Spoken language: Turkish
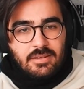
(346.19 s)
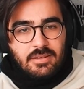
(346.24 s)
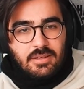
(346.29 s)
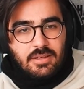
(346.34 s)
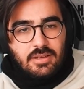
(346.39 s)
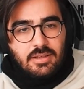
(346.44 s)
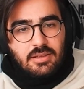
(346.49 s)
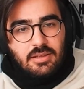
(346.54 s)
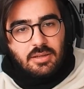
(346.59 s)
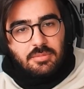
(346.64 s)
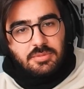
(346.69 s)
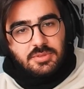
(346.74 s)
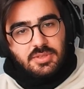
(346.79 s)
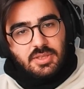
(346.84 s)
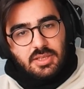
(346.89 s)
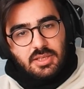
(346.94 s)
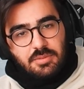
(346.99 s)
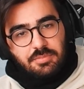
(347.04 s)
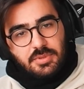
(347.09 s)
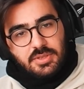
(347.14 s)
Elin abi
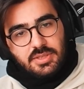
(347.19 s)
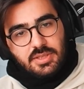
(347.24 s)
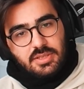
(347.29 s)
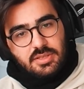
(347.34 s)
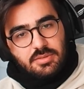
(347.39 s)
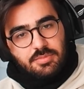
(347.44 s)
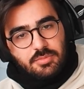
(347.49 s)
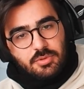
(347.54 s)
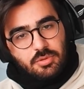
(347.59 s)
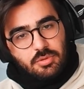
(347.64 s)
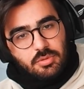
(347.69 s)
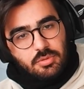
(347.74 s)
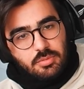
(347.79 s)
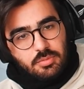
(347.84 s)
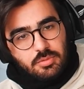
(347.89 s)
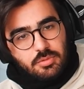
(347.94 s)
zarar etmez kesin bir yolunu